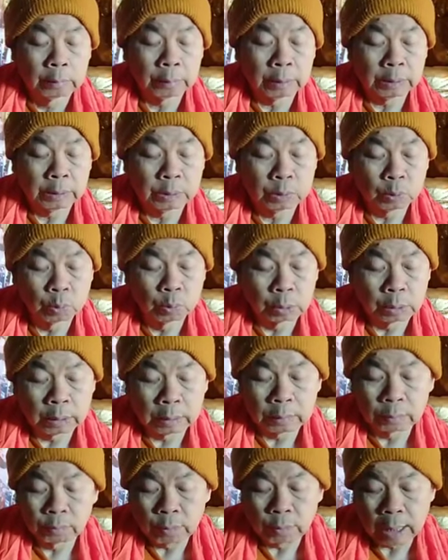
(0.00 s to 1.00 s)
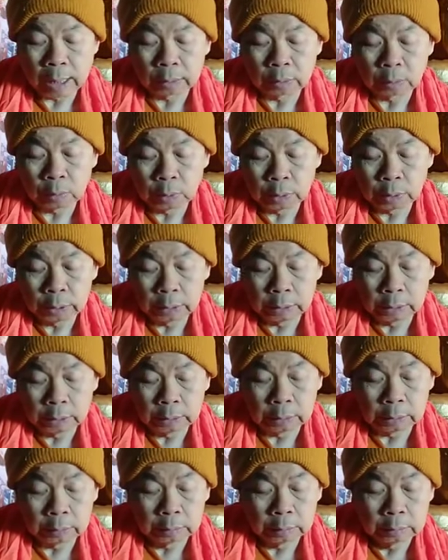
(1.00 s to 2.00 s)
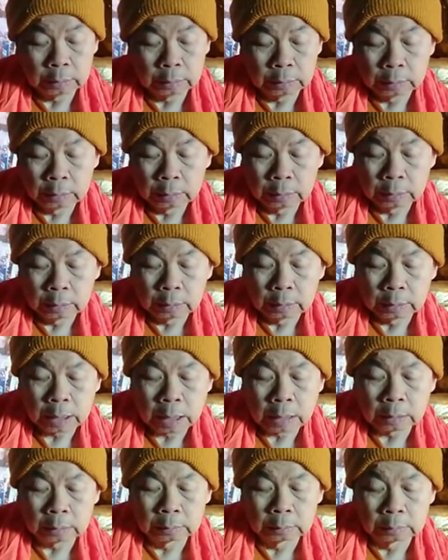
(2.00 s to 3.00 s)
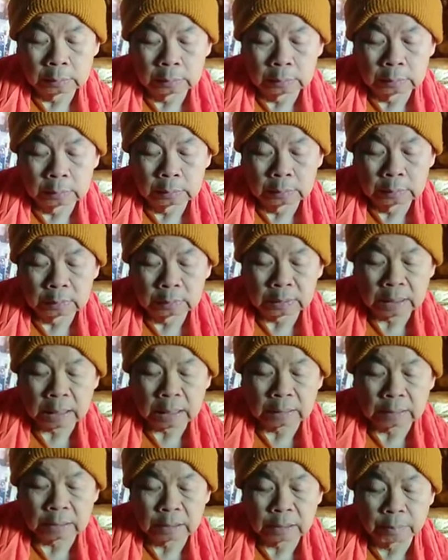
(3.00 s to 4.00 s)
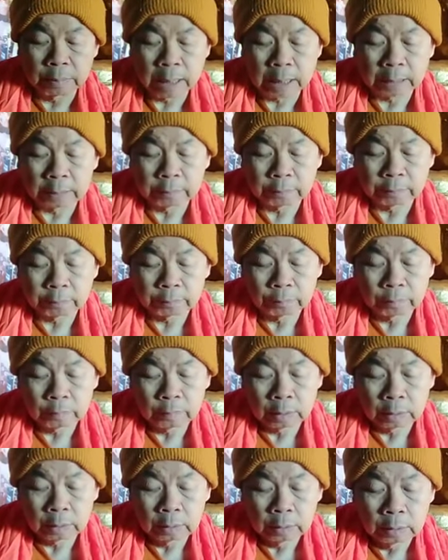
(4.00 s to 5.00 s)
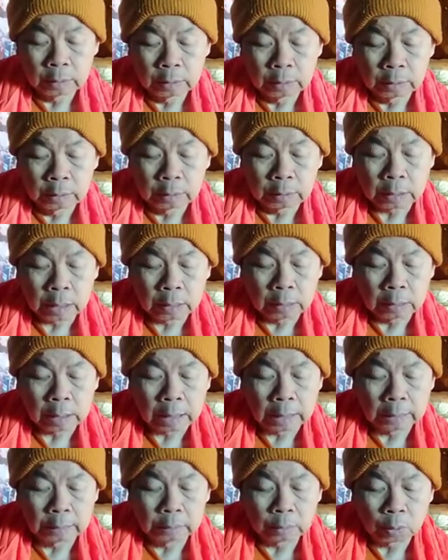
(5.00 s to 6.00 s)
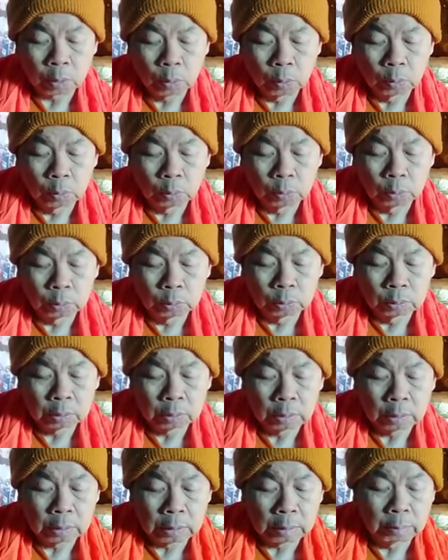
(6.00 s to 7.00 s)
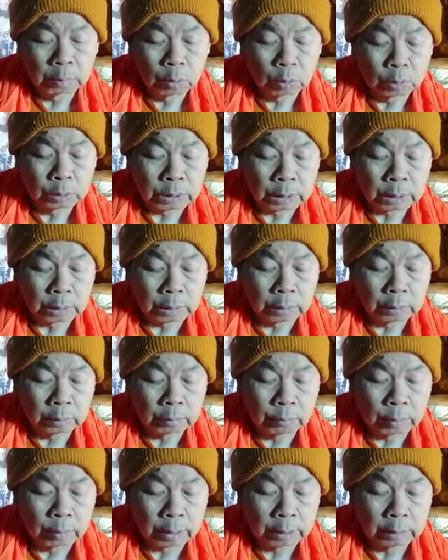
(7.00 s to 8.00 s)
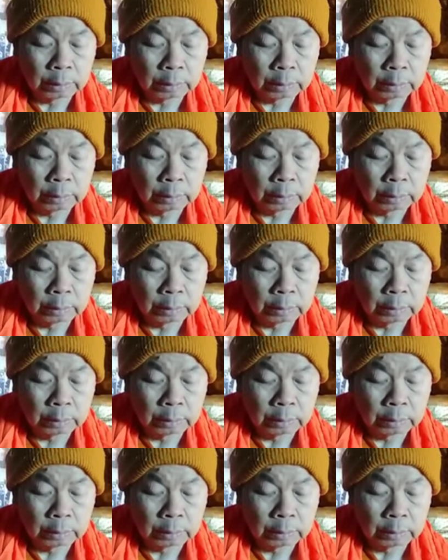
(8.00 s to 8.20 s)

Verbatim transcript: ไปสู่เรือนว่างก็ดี นั่งขัดสมาธิตั้งกายตรงดำรงสติไว้